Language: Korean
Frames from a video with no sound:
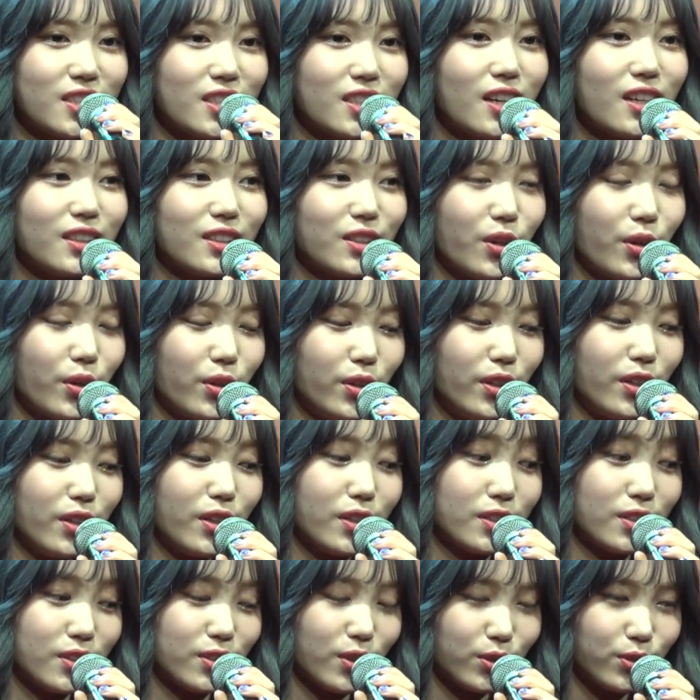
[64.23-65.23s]
시간이
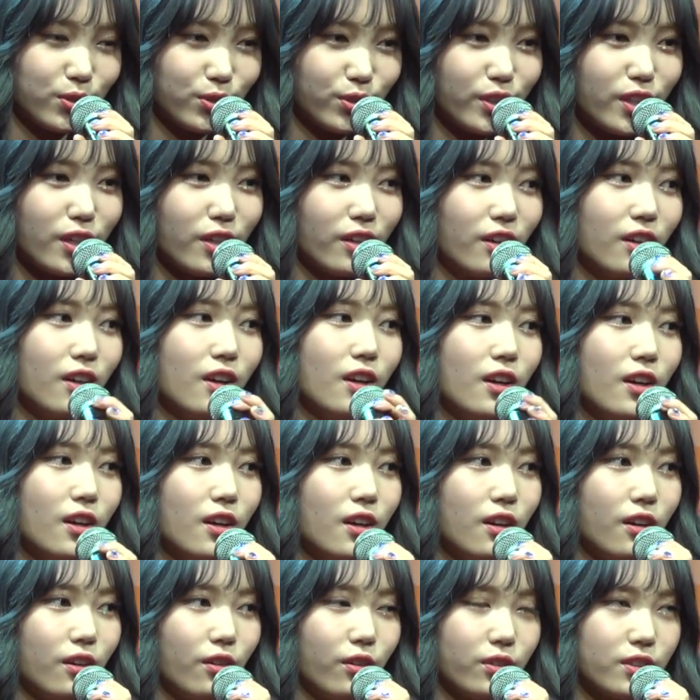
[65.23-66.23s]
걸렸었고요.
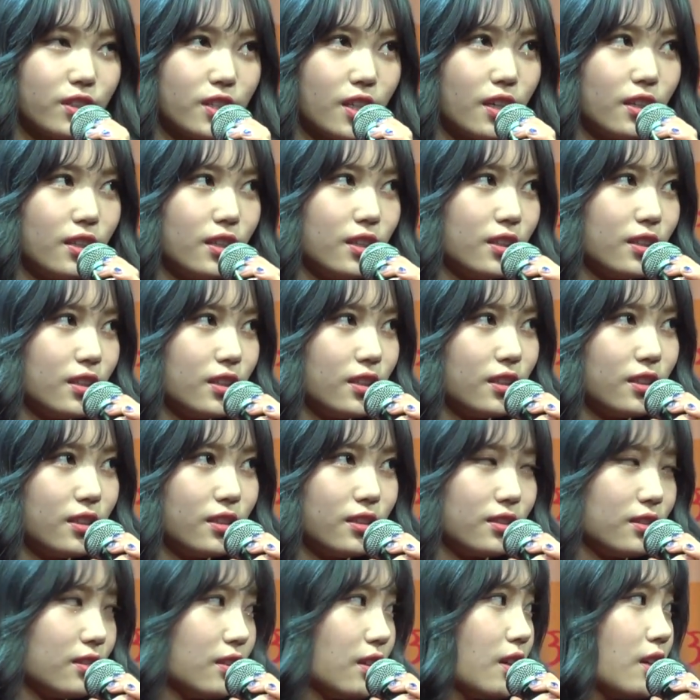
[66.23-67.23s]
어,
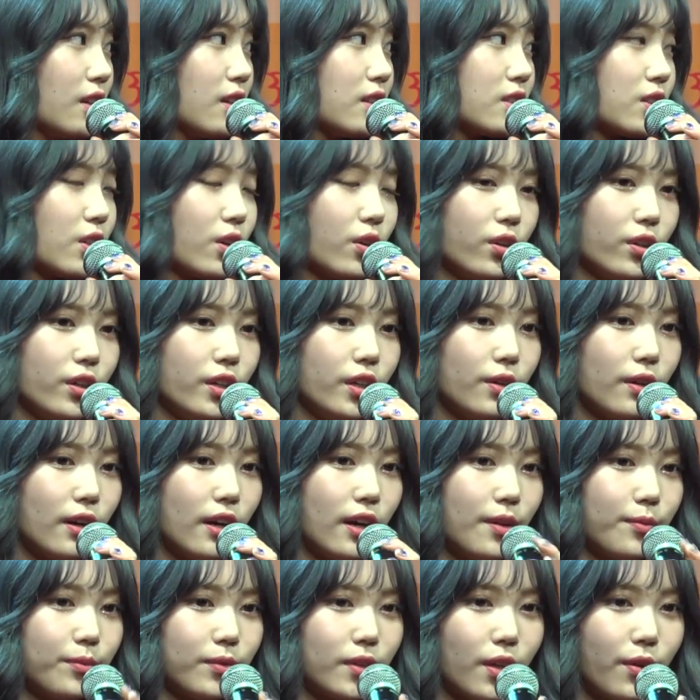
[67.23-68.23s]
제니는
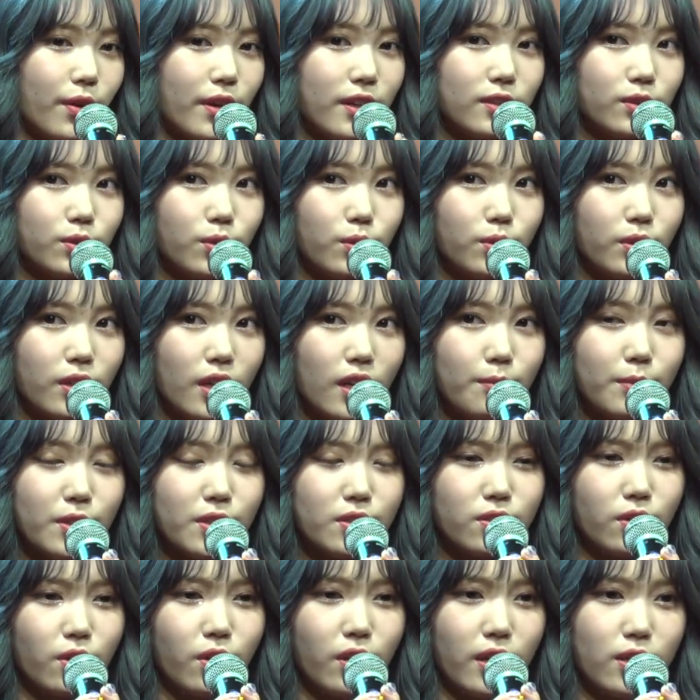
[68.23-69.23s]
저희와 함께 활동을
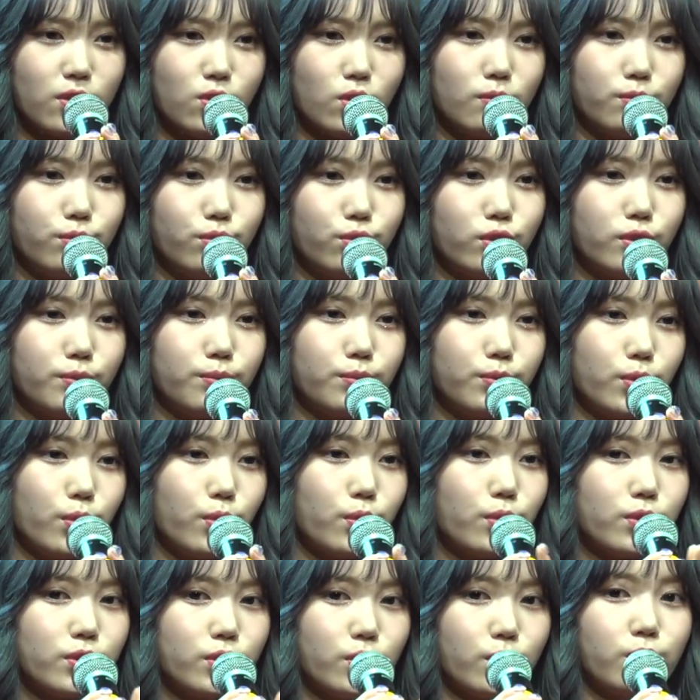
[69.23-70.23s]
하면서 계속 무릎
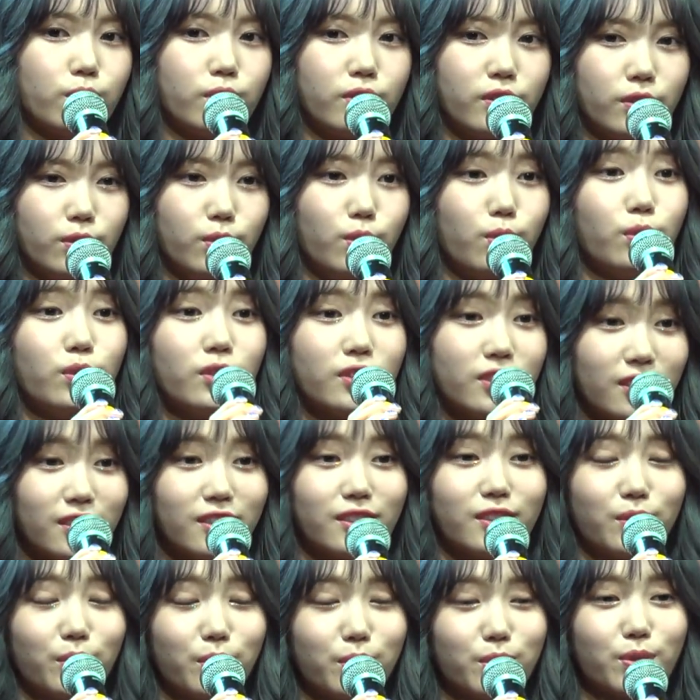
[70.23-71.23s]
통증,
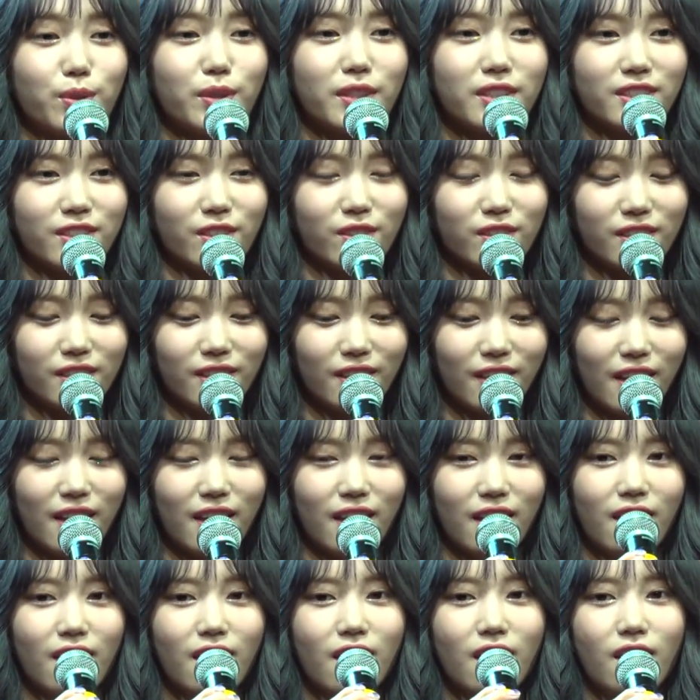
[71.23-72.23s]
통증을
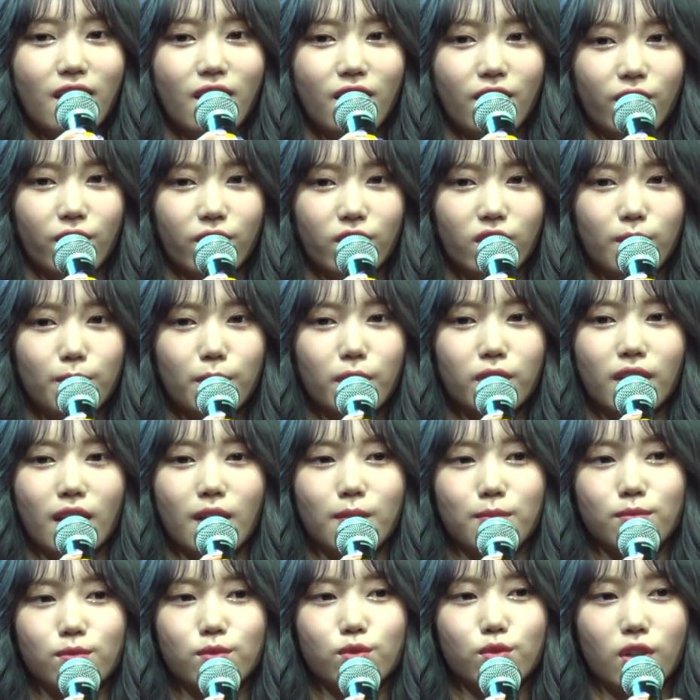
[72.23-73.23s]
호소했었는데 어, 이번
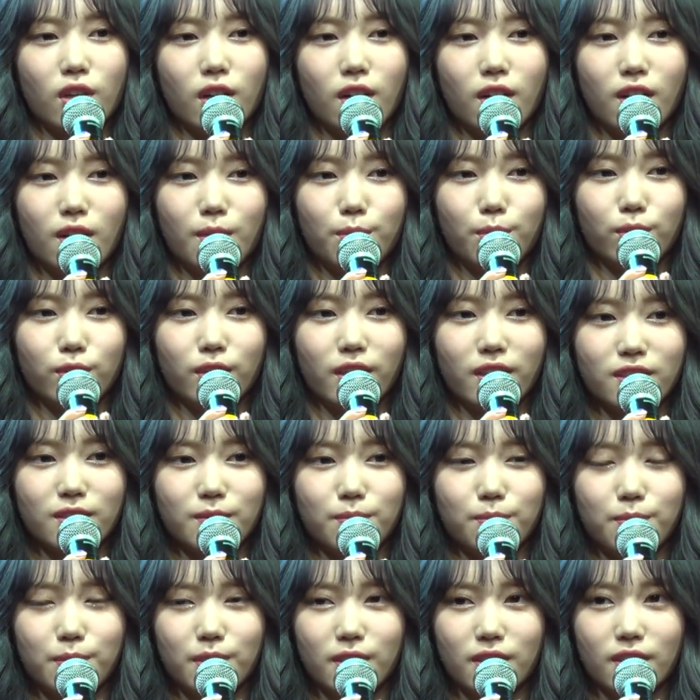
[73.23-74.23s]
안무가
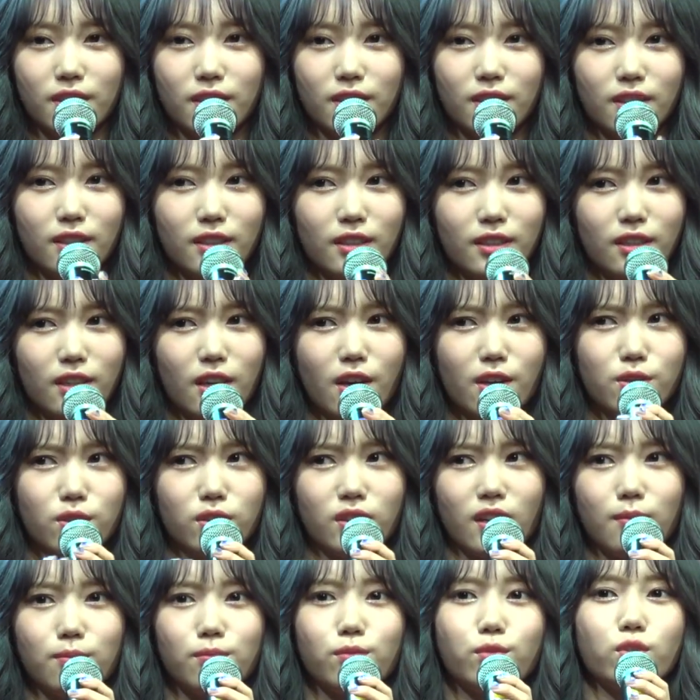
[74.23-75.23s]
보다시피
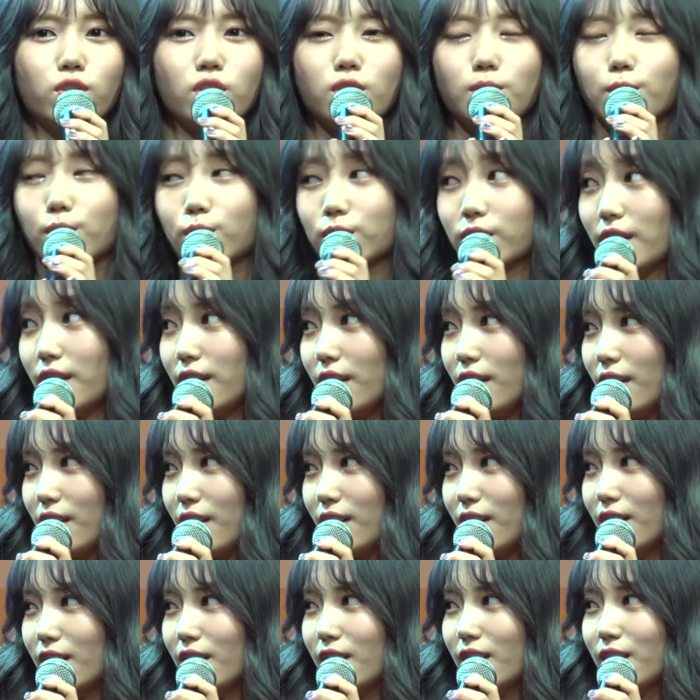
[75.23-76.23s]
예전 안무들보다
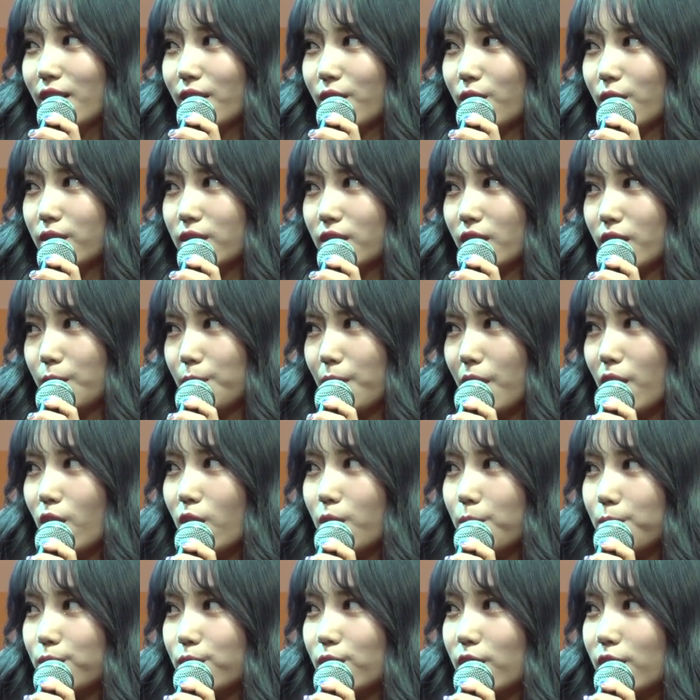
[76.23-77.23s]
맞아요, 맞아요. 굉장히 진짜.
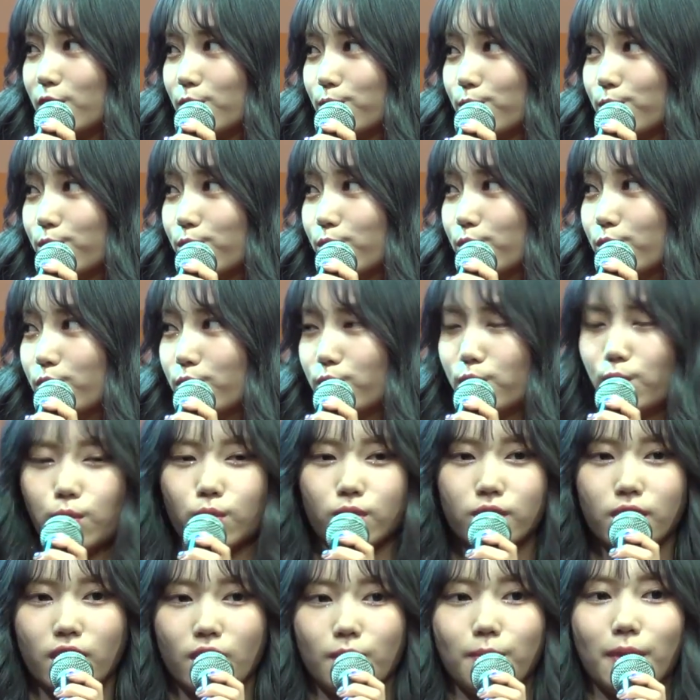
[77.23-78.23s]
파워풀하고
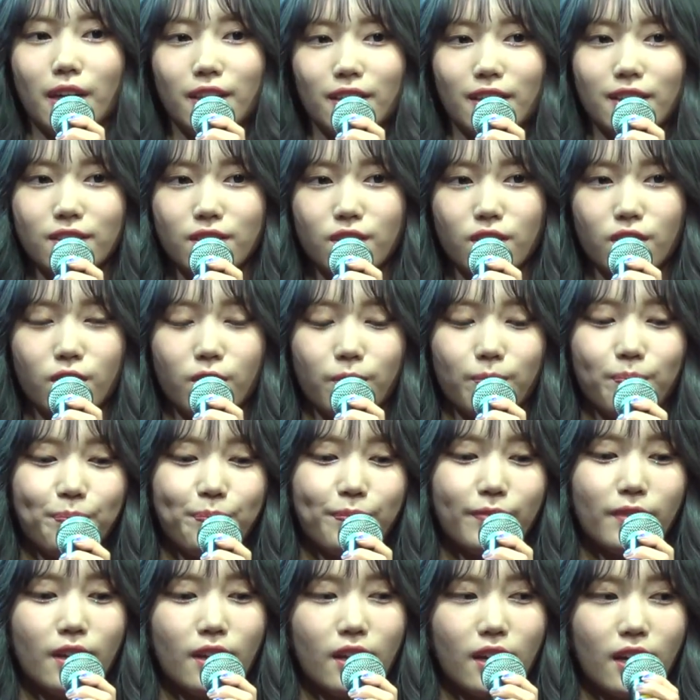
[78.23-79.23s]
동작이 많아서
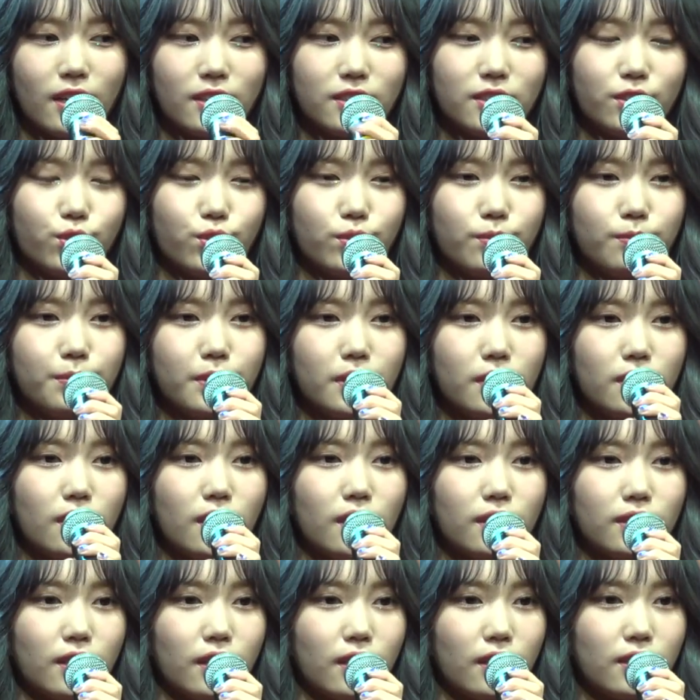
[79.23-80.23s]
같이 준비를
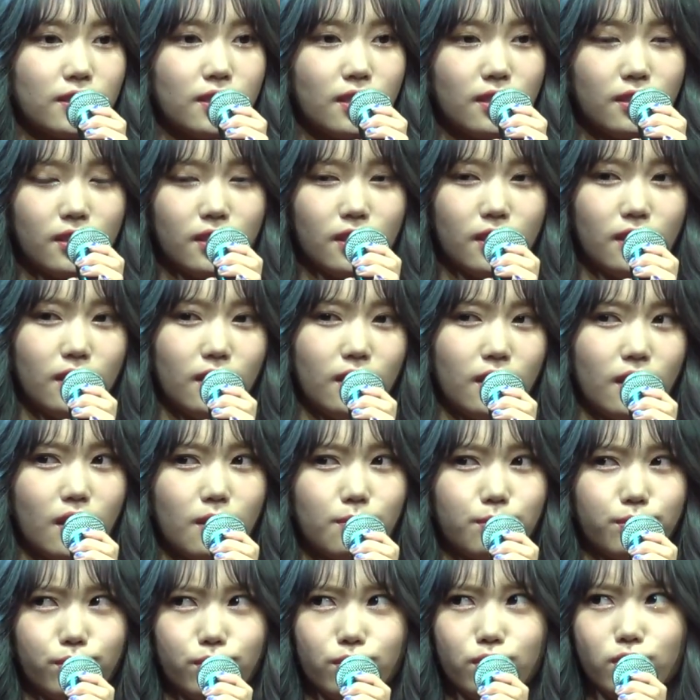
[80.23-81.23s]
하다가
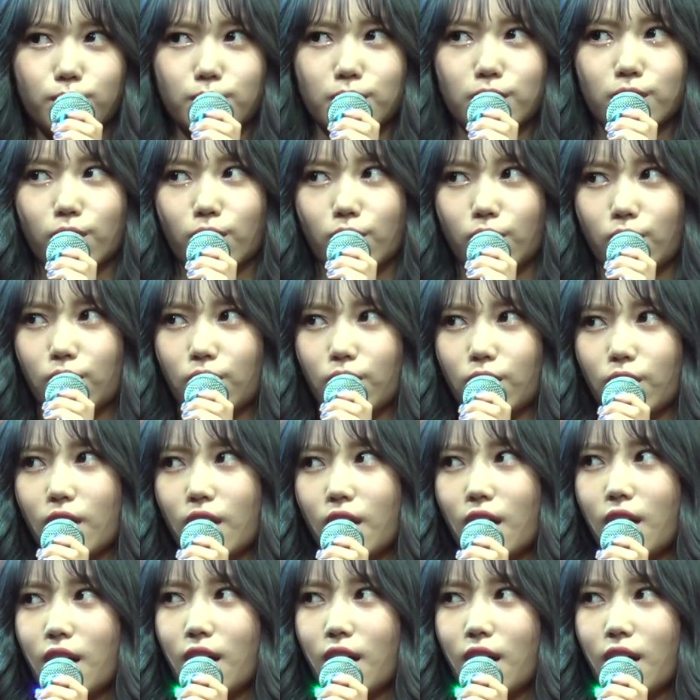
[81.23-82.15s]
제니의 무릎이 더